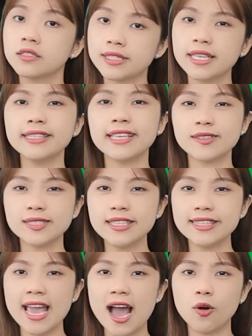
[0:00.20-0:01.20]
Xin chào xin
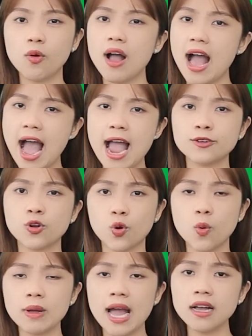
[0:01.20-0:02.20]
chào, ai rồi
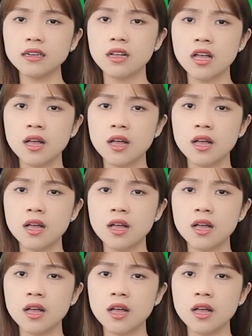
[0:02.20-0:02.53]
cũng khác.